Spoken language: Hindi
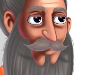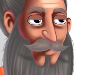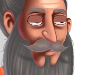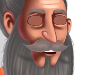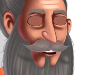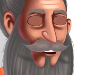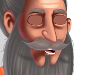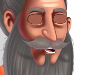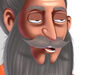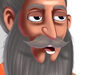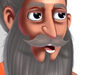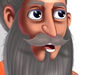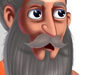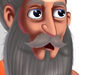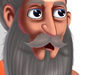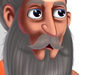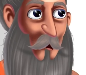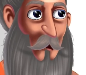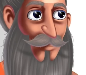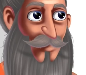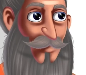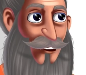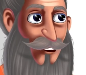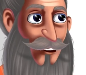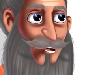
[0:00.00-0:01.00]
जो तुम
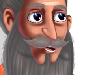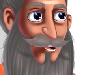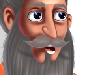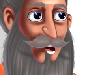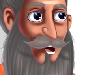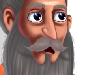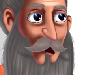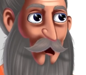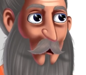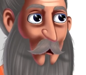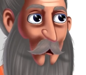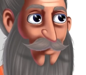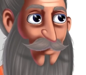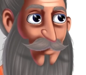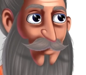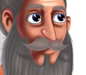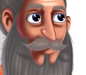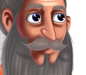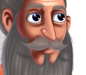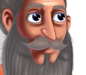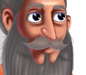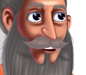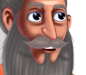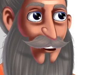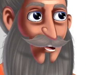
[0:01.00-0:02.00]
इस घी से
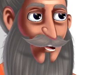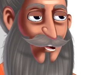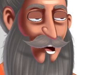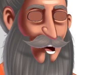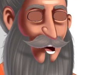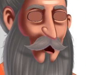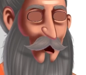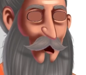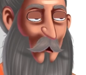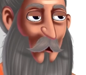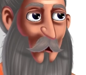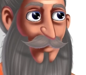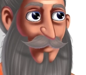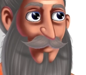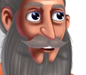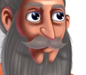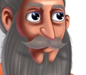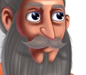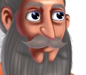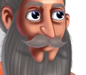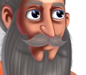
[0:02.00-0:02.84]
बनाना चाहते हो